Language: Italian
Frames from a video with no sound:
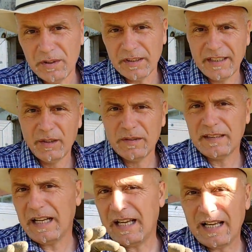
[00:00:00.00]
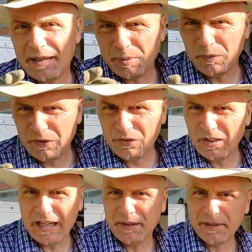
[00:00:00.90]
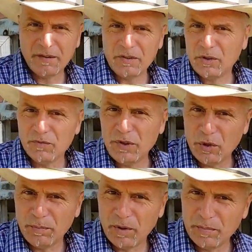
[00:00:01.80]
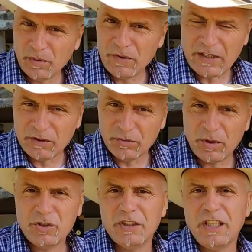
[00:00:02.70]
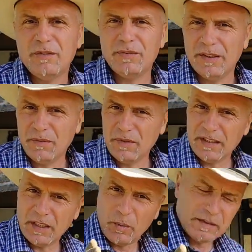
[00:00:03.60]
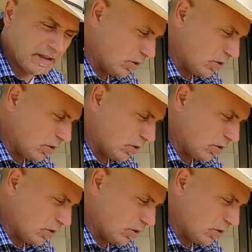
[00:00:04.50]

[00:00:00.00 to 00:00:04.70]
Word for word: eh, che non sarà professionale perché questo è un video un po' improvvisato, però ci tenevo a farvi vedere questa